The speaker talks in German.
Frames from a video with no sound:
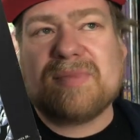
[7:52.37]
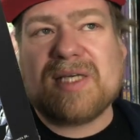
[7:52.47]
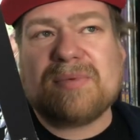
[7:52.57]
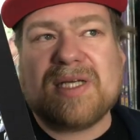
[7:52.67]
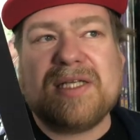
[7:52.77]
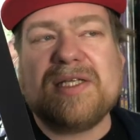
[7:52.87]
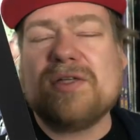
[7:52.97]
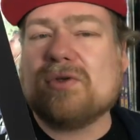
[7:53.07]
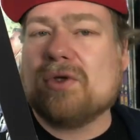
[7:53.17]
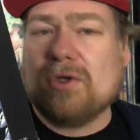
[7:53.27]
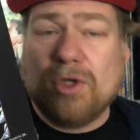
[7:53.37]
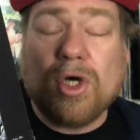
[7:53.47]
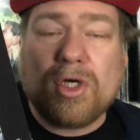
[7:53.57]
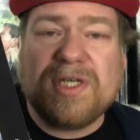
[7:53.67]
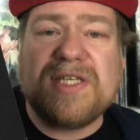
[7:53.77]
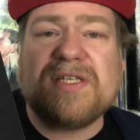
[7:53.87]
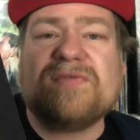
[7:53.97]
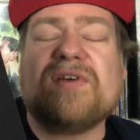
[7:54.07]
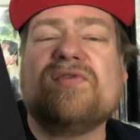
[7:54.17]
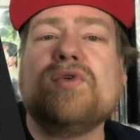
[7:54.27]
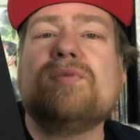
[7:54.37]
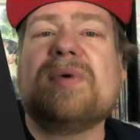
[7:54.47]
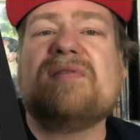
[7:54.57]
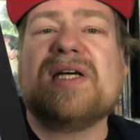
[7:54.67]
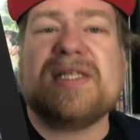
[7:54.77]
bei Panini noch nicht verfügbar waren.